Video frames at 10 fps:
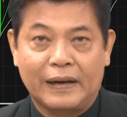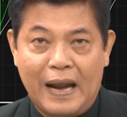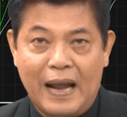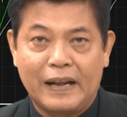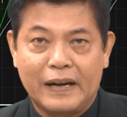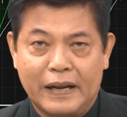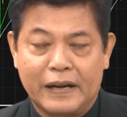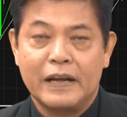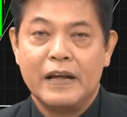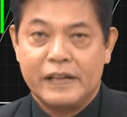แง่เทคนิค
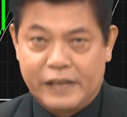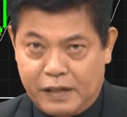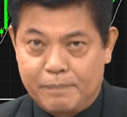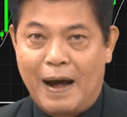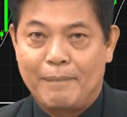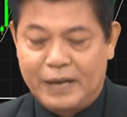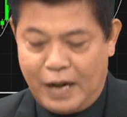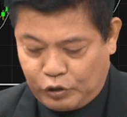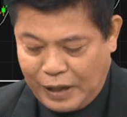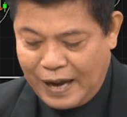70 บาทเป็นแน
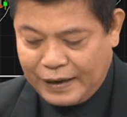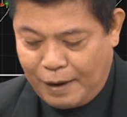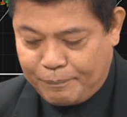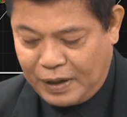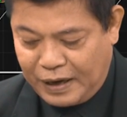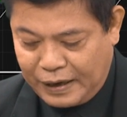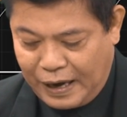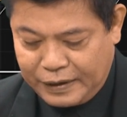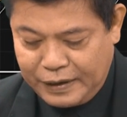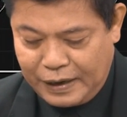วต้านครับ ในข
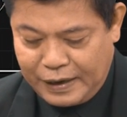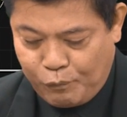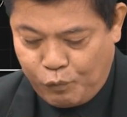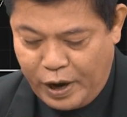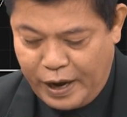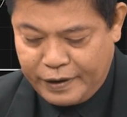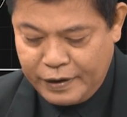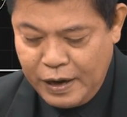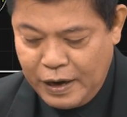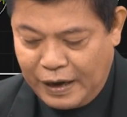ณะที่ระดับ Week
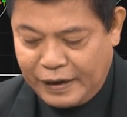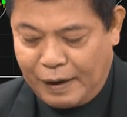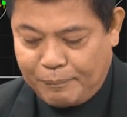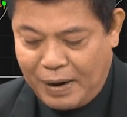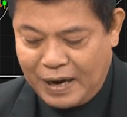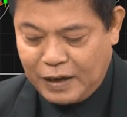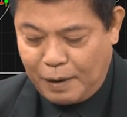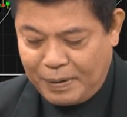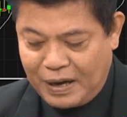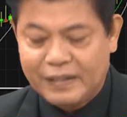และระดับมันก็
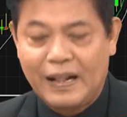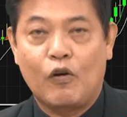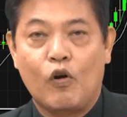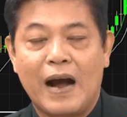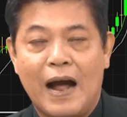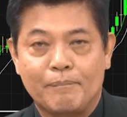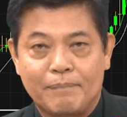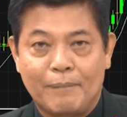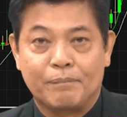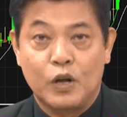เป็นลักษณะของการ
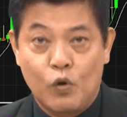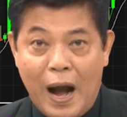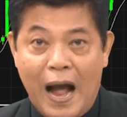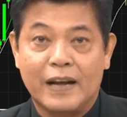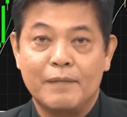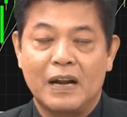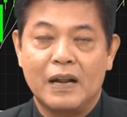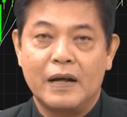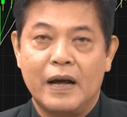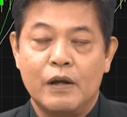ปรับ New High ขึ้นมา
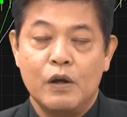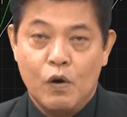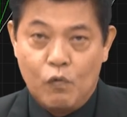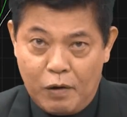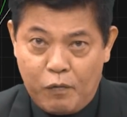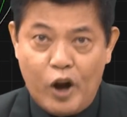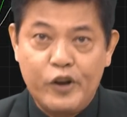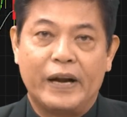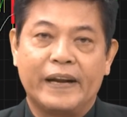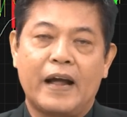เรื่อย ๆ Workpoint
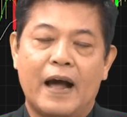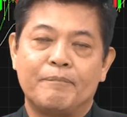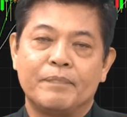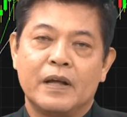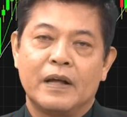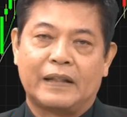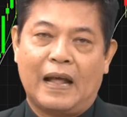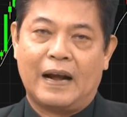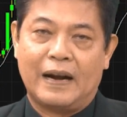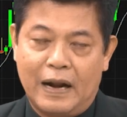ด่วนครับ
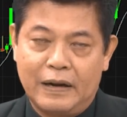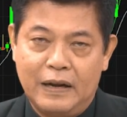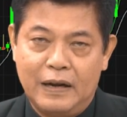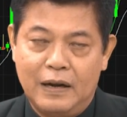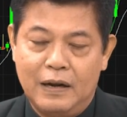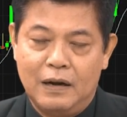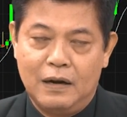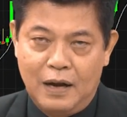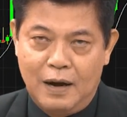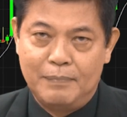แต่ขณะนี้
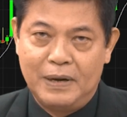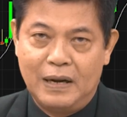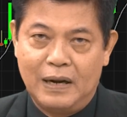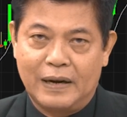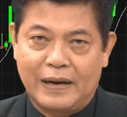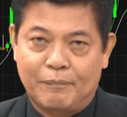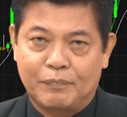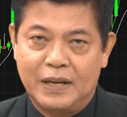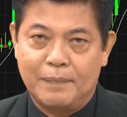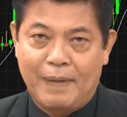เริ่มมีระดับ
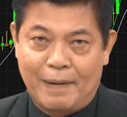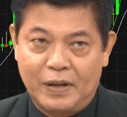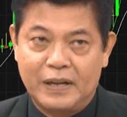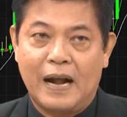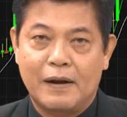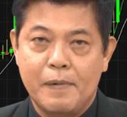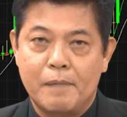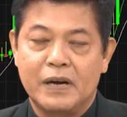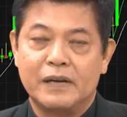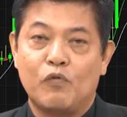ที่ปรับในทิศทางที่เพิ่
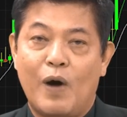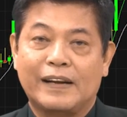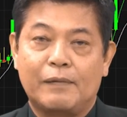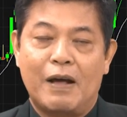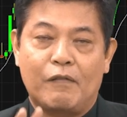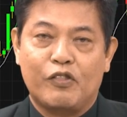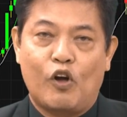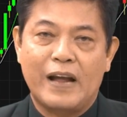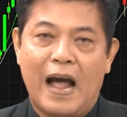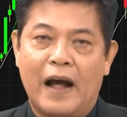มขึ้น วางตำแหน่งไว้
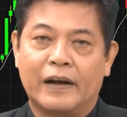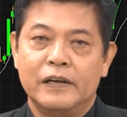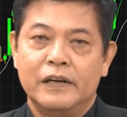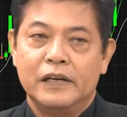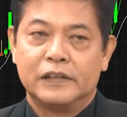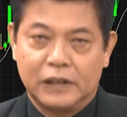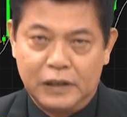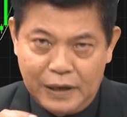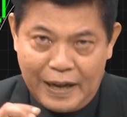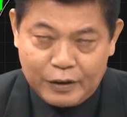2 อย่าง ซื้
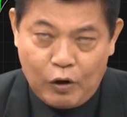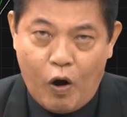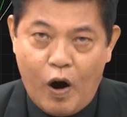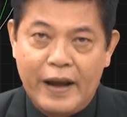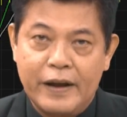อเล็กน้อย